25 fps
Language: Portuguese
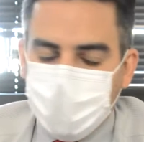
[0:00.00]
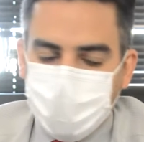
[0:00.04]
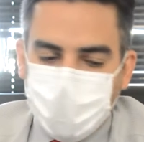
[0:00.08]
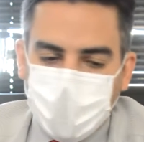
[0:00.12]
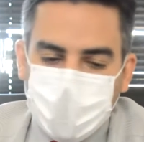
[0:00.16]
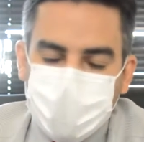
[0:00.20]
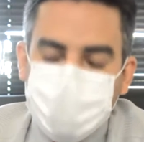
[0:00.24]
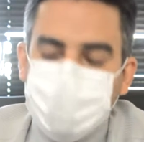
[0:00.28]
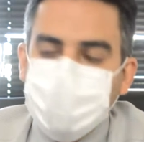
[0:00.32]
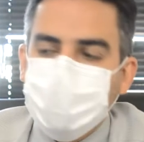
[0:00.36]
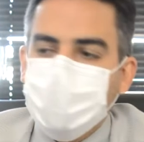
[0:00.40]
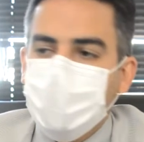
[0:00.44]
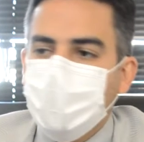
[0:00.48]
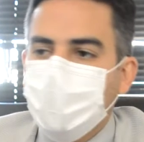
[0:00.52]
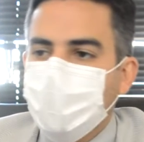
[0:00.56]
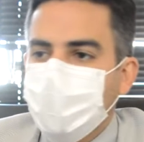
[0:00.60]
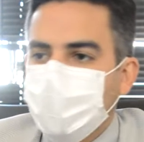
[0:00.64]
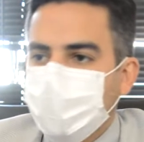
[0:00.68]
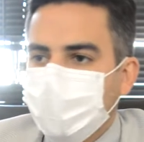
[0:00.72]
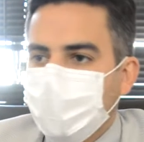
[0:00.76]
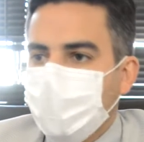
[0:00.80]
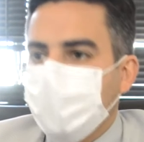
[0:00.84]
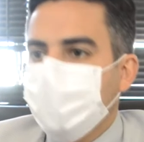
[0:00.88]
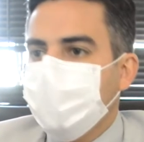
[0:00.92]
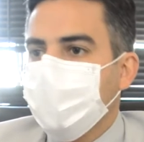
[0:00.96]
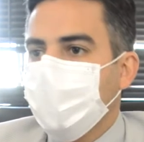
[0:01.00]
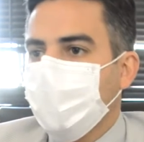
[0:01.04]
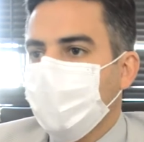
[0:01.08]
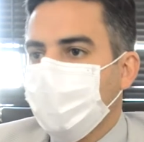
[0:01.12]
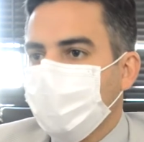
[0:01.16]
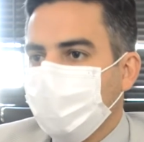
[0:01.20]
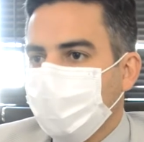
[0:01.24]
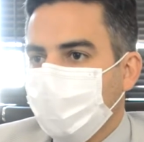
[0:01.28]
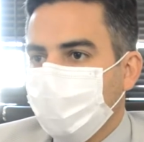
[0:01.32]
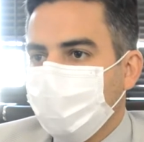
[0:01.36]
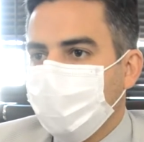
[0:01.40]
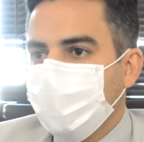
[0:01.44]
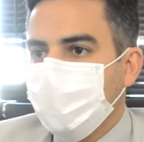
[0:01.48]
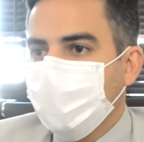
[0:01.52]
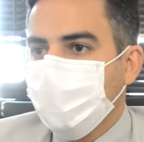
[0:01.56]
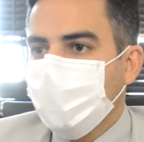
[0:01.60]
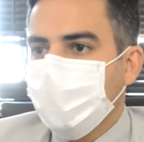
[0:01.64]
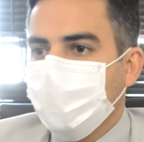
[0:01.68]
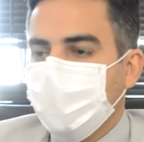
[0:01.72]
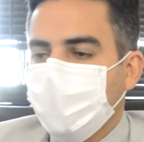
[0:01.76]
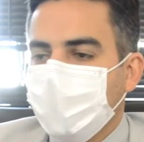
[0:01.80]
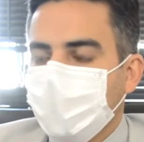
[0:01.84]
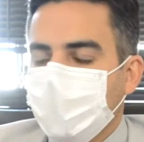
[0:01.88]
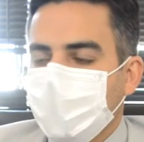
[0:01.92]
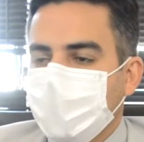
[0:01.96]
Para se ter uma ideia de
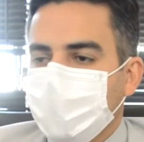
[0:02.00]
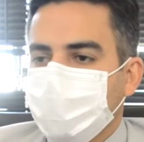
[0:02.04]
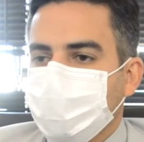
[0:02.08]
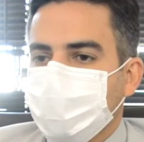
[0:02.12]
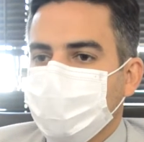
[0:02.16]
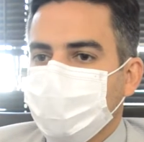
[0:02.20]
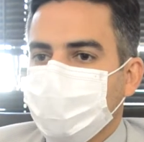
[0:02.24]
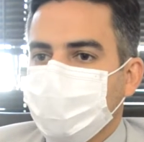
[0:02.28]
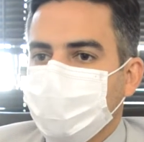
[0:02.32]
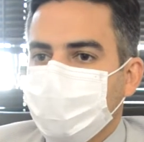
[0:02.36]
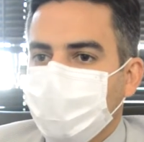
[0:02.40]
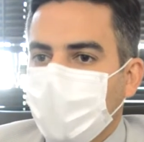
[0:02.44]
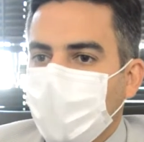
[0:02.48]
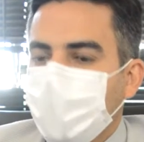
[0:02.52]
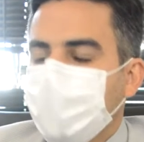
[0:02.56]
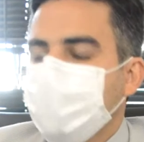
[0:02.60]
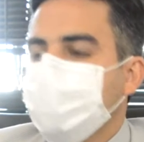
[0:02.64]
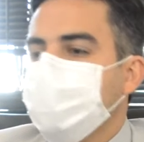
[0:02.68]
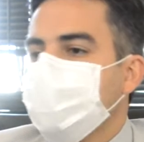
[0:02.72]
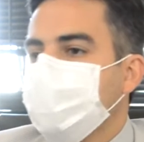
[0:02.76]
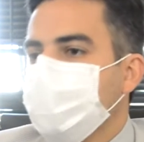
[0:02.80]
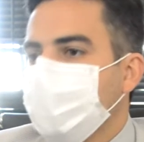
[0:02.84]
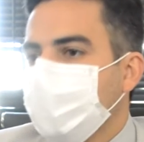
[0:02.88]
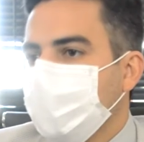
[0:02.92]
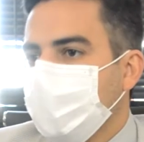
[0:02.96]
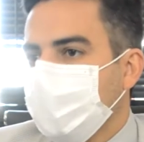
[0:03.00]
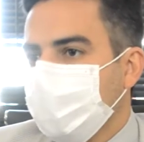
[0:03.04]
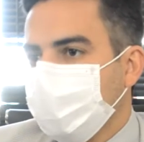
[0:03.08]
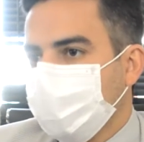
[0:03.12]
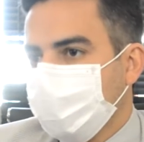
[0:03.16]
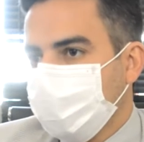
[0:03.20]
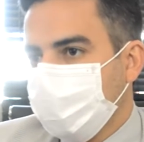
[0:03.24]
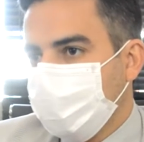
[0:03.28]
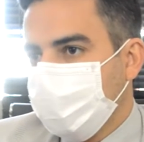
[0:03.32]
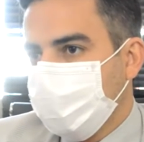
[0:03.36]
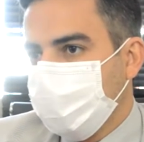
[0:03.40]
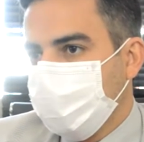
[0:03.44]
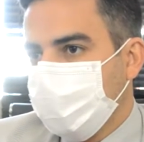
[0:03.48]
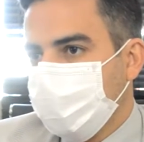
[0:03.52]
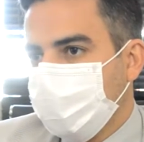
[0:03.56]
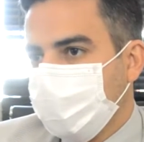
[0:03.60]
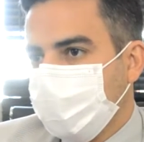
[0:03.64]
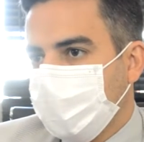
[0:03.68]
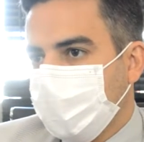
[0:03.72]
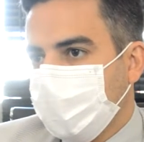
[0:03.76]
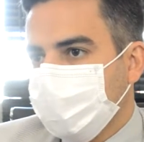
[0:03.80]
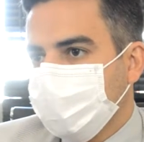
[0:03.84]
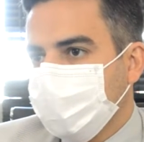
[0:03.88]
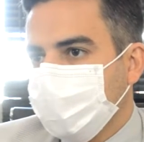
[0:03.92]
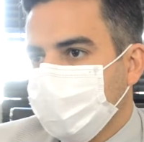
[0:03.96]
economia, só esse ano
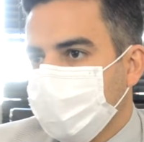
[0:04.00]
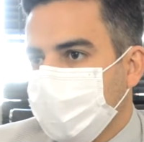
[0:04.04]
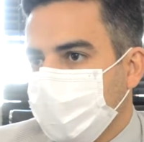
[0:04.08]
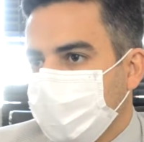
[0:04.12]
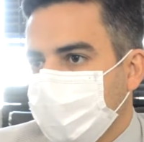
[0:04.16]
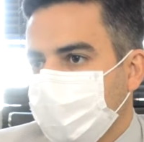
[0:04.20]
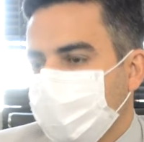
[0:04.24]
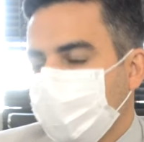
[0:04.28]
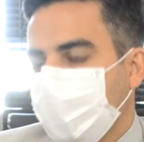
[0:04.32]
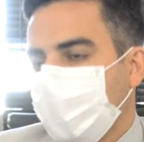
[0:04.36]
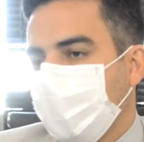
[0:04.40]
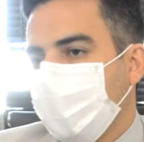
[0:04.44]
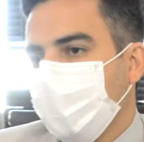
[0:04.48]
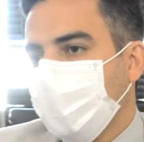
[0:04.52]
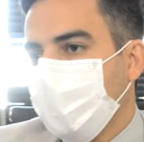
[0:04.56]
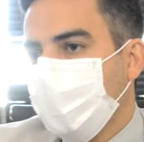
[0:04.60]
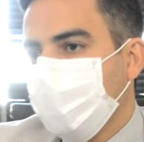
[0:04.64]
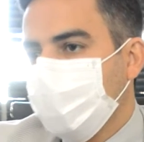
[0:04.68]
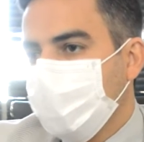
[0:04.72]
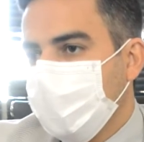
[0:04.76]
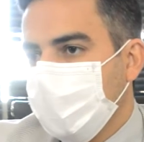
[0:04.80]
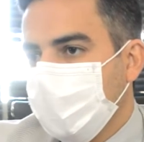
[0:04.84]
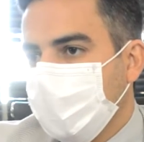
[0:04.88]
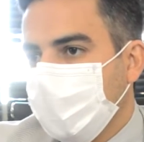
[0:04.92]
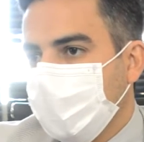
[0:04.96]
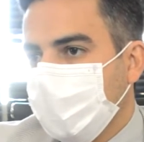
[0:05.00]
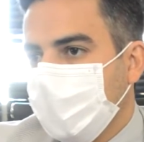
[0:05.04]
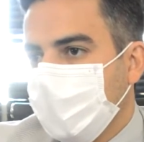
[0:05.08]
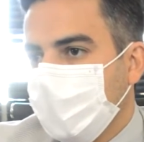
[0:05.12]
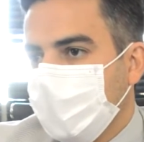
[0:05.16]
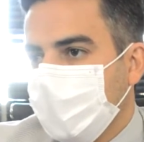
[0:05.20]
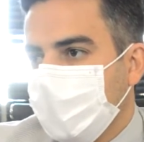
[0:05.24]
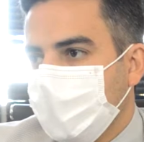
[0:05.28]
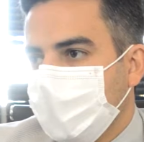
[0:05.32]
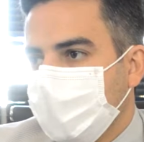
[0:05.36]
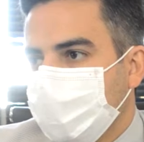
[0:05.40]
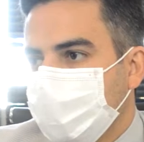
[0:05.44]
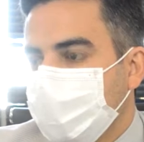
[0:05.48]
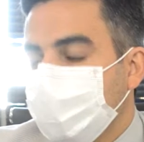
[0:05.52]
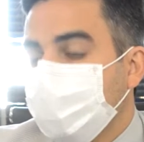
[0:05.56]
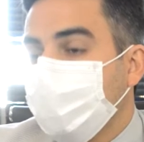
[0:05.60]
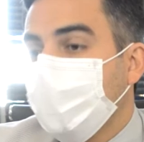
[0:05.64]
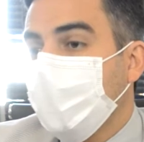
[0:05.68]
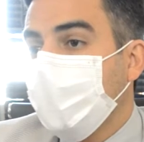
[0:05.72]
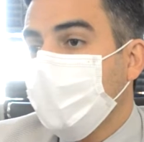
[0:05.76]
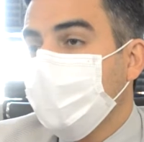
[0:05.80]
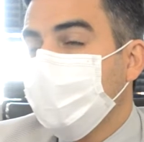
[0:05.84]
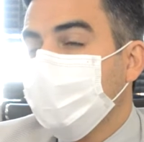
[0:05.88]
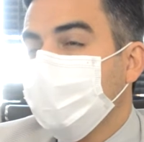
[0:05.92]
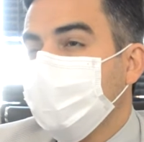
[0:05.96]
a gente já teve uma economia de
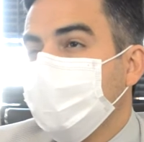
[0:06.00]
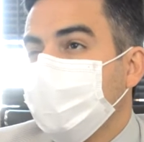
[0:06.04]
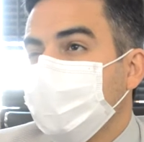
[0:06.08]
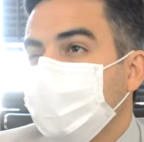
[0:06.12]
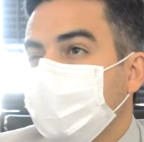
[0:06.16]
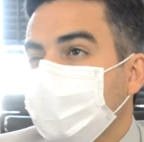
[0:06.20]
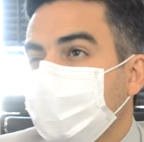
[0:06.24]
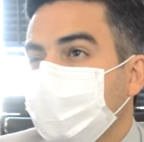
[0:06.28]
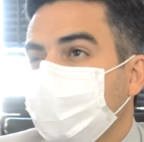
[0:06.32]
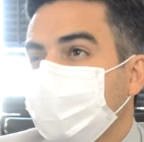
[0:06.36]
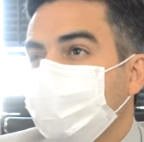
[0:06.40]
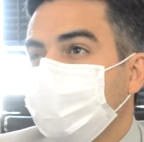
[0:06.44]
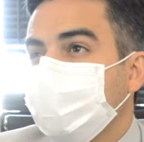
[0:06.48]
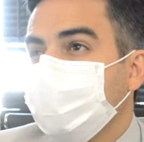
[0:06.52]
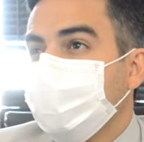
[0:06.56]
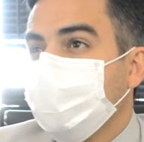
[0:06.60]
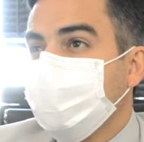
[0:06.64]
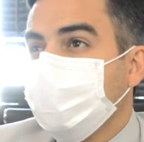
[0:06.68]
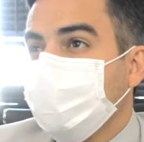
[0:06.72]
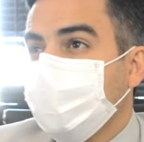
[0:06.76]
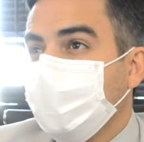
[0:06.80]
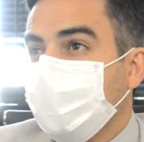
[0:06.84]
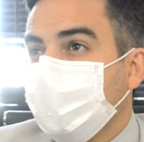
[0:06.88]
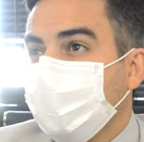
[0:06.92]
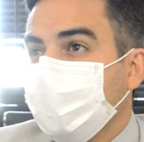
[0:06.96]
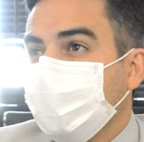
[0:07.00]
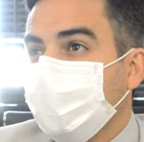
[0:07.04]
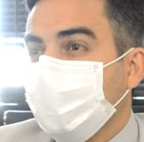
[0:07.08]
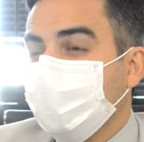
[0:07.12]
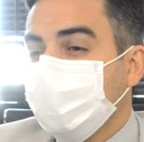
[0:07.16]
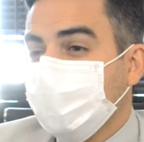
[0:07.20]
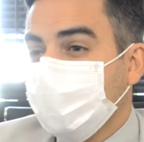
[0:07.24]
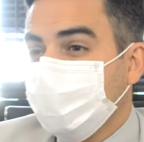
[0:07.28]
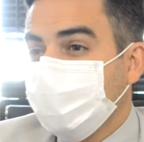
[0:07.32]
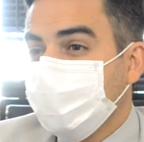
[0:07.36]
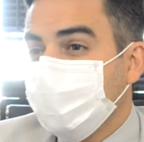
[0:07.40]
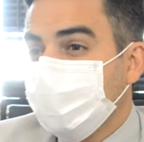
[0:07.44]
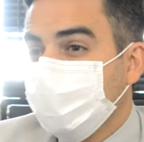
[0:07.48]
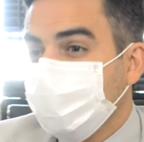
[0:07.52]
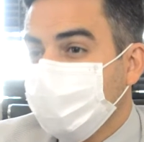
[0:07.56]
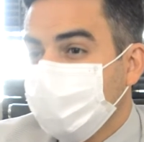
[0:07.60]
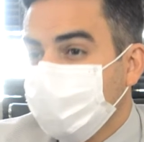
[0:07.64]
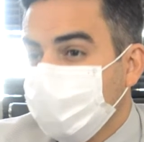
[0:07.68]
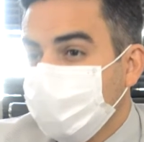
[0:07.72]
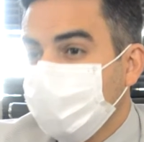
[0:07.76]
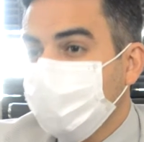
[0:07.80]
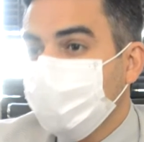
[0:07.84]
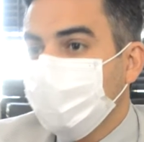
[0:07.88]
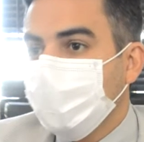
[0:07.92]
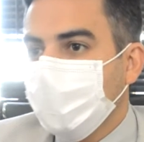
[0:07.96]
mais de, hoje nós estamos em
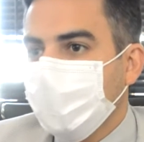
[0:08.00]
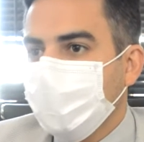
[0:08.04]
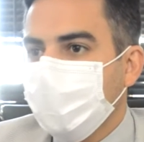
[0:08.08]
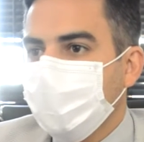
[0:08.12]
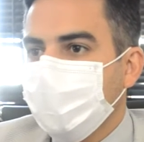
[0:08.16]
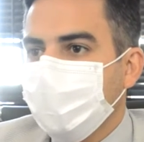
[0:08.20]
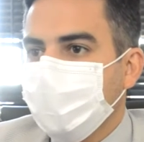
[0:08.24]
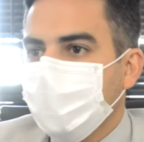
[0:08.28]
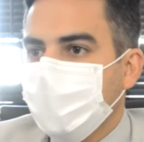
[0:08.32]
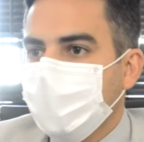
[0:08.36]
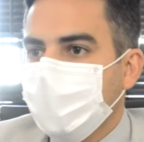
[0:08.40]
junho, né?